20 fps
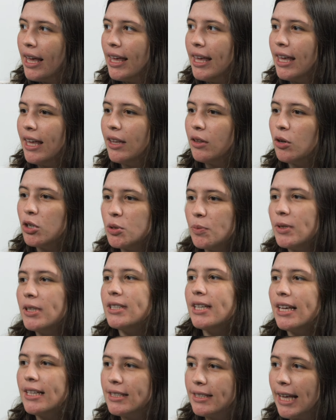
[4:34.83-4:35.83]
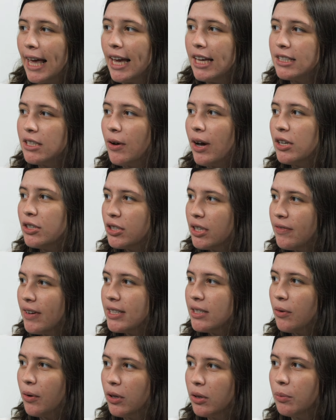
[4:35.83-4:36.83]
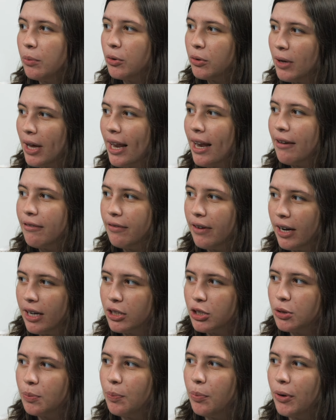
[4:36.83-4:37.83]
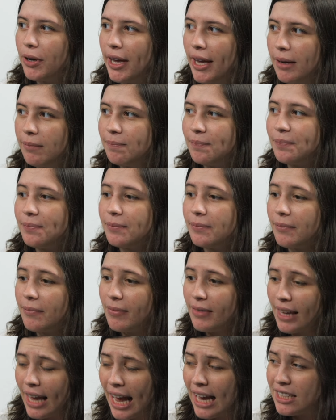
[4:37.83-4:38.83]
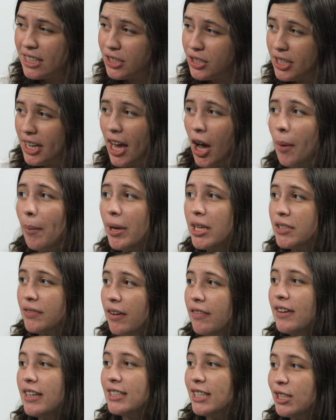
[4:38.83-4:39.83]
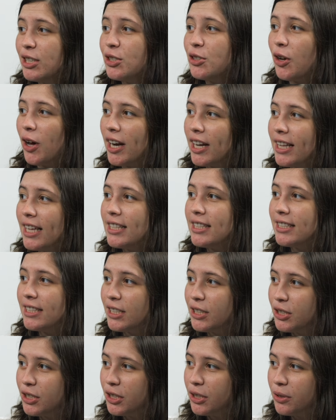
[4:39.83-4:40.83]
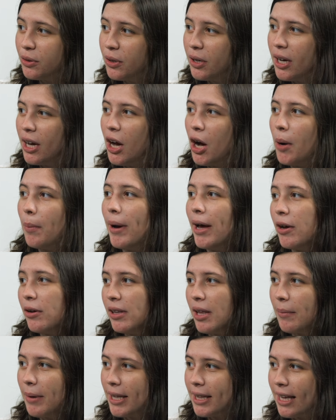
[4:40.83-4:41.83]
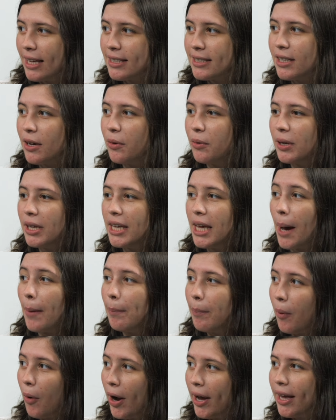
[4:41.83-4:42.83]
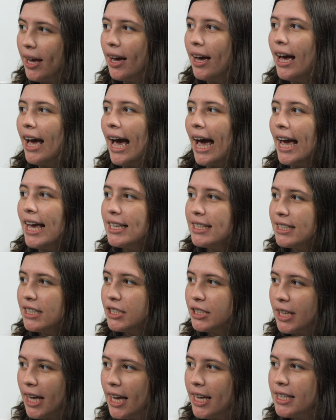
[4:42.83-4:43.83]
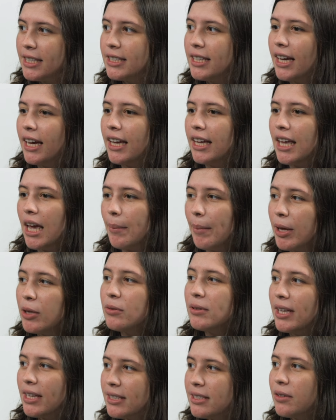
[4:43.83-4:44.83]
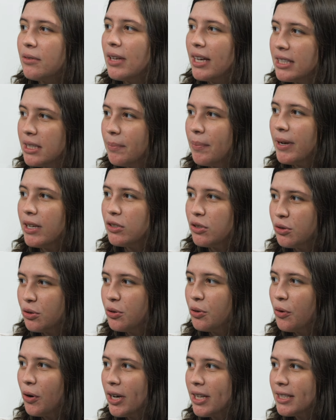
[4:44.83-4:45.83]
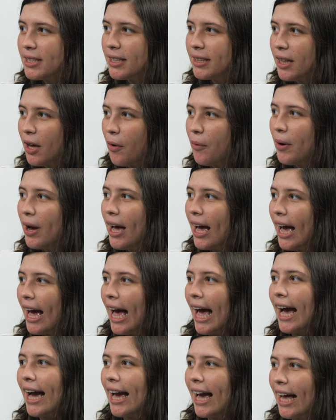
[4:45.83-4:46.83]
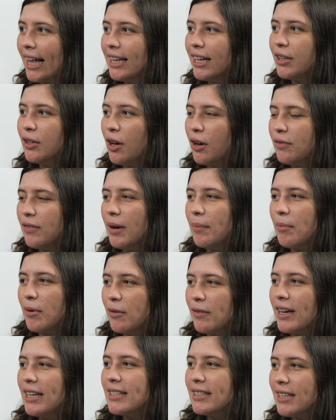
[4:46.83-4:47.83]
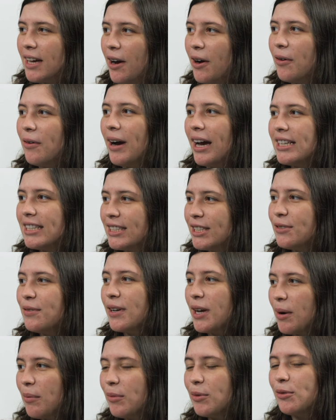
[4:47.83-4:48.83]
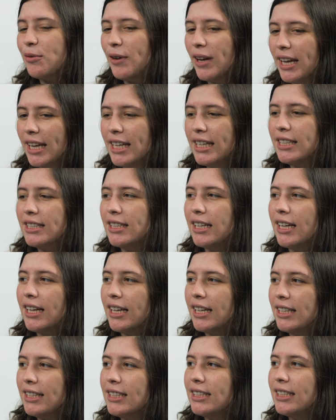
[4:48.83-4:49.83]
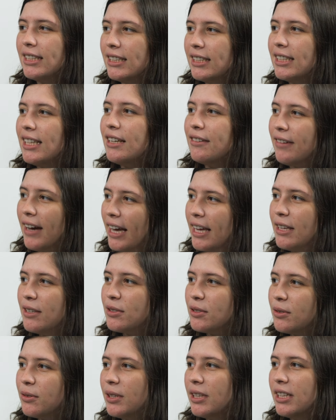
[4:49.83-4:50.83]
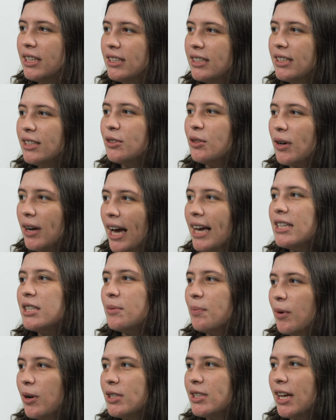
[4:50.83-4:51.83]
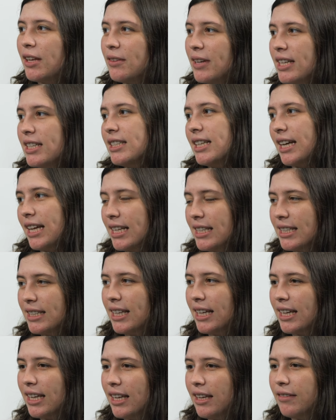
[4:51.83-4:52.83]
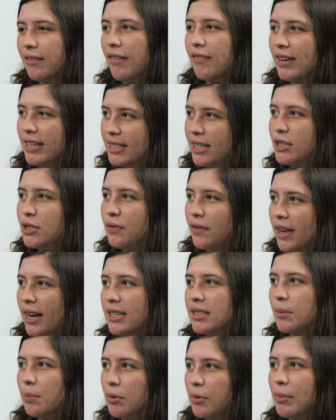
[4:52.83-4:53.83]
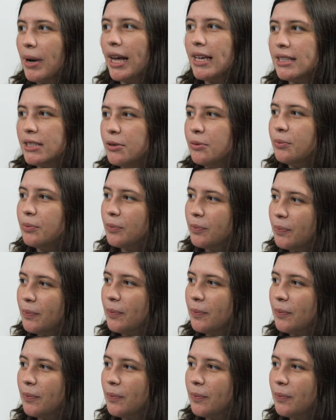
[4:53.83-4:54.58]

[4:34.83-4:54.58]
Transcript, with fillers: e em 2016 eu acho que vai ser um ano muito relevante, porque a gente realmente vai fazer história nesse sentido, uma regulamentação que apoia a existência e a manutenção das empresas juniores. Então, a cada nova aprovação, a gente fica muito feliz de, de levar isso e de tocar esse projeto que a gente acredita que vai fazer a diferença para o Brasil.